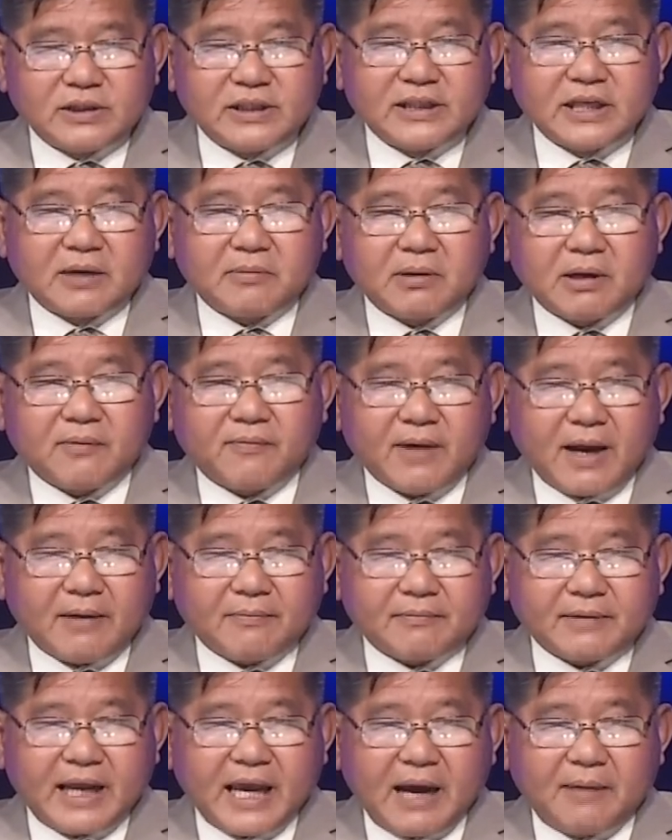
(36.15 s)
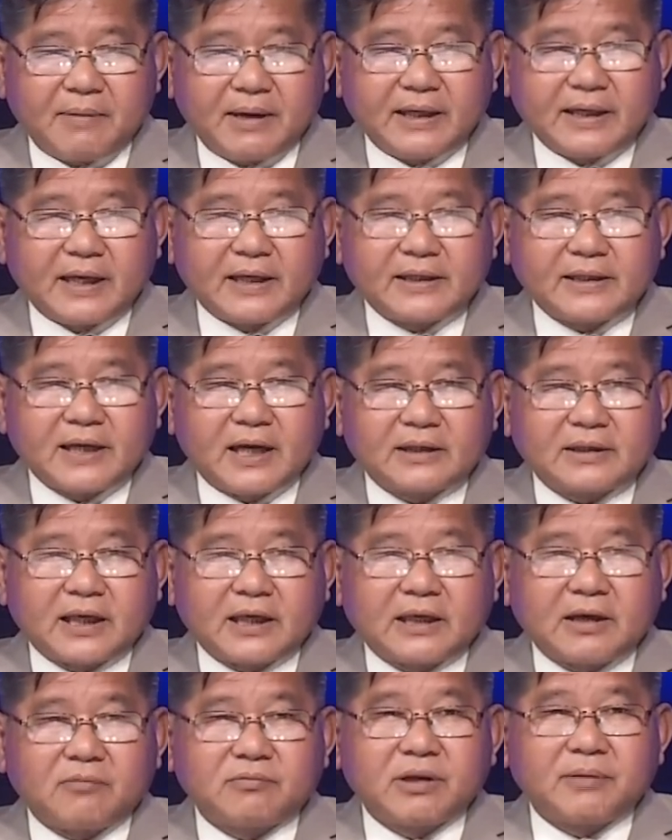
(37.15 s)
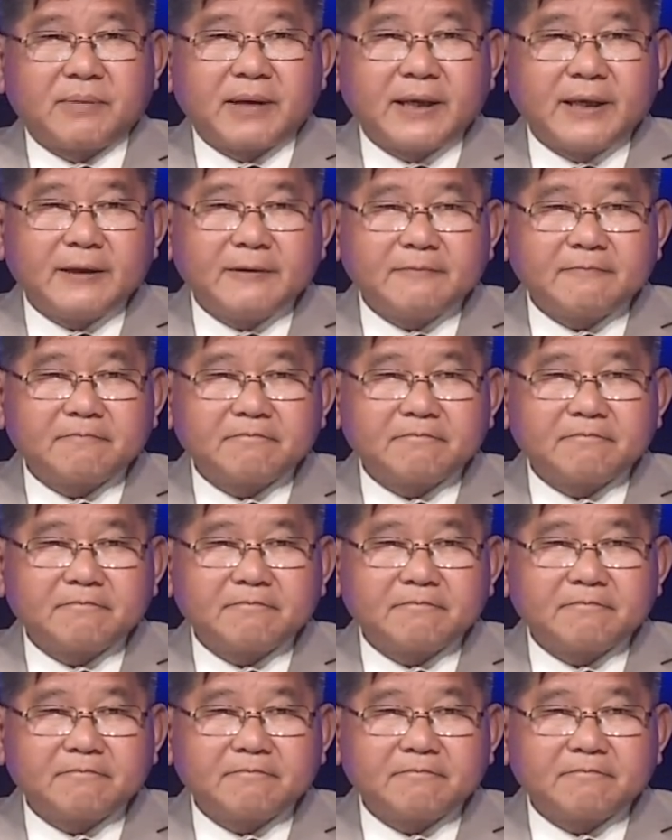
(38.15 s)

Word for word: di dân bất hợp pháp để Mỹ này trở thành công dân Mỹ.